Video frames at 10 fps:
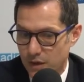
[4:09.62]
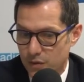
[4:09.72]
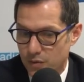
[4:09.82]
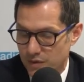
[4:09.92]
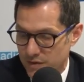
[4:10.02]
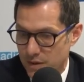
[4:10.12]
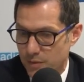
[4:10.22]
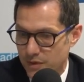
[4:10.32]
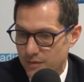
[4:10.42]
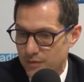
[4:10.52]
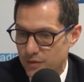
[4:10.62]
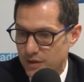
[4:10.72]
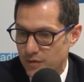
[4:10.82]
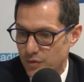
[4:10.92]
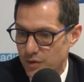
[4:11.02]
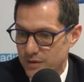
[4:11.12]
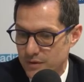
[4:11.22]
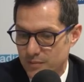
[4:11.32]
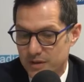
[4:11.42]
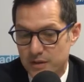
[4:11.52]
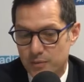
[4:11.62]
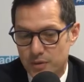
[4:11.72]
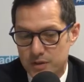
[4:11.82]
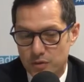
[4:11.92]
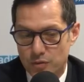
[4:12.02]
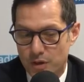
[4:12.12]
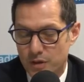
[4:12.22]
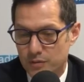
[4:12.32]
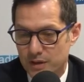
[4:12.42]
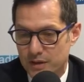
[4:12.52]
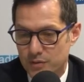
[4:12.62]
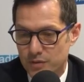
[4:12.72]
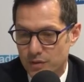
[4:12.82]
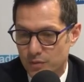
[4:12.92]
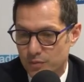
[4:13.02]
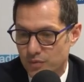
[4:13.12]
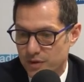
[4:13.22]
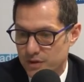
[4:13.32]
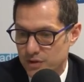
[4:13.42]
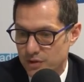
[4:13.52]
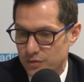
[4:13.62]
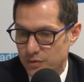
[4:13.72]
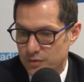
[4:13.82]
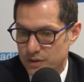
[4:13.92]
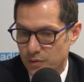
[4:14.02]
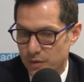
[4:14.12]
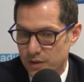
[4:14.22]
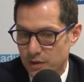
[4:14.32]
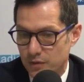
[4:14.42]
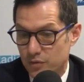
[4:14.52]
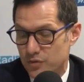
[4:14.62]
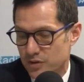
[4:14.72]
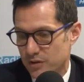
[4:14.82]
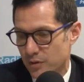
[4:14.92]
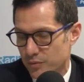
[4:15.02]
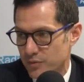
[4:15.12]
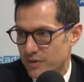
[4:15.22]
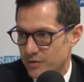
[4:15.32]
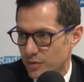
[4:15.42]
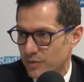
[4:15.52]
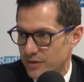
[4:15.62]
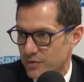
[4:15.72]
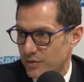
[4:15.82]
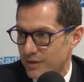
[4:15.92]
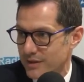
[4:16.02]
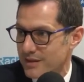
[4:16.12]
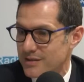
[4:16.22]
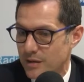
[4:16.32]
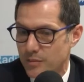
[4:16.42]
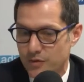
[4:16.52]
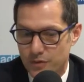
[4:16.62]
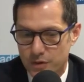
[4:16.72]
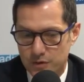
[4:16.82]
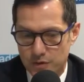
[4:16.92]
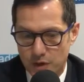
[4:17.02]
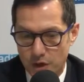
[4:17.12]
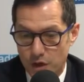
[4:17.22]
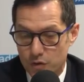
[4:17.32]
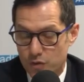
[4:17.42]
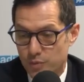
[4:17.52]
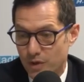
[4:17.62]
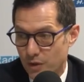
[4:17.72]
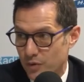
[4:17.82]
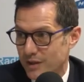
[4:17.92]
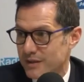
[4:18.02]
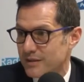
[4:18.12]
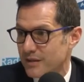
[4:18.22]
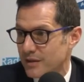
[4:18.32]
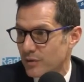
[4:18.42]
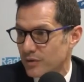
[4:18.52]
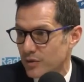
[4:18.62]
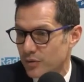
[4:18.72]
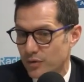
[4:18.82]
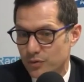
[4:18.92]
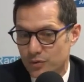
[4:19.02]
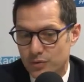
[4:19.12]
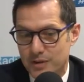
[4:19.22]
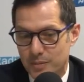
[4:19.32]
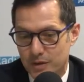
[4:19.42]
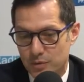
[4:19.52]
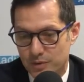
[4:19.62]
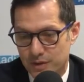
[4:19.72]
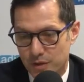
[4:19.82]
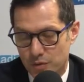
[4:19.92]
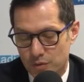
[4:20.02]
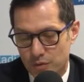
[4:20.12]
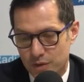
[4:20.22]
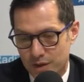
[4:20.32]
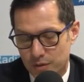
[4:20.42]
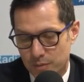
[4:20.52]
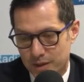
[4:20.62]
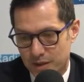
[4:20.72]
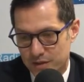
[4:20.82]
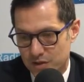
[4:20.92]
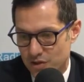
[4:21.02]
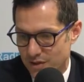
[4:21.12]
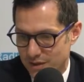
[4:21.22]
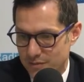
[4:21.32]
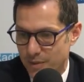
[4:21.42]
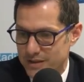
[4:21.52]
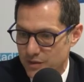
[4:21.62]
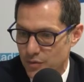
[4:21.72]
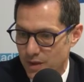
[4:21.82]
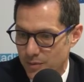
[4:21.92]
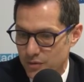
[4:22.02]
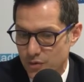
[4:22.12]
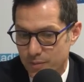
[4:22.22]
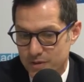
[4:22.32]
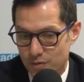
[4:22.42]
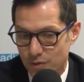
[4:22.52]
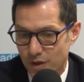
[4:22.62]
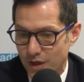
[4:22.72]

Donc évidemment, on avait voté un vol à l'unanimité pour dire que, un, on allait nuire au pouvoir d'achat de nos concitoyens, que c'était en plus des augmentations qui étaient extrêmement fortes, que pour la ruralité, on est au cœur de deux départements très ruraux, hein, la Drôme et l'Ardèche, ça allait être particulièrement dur parce que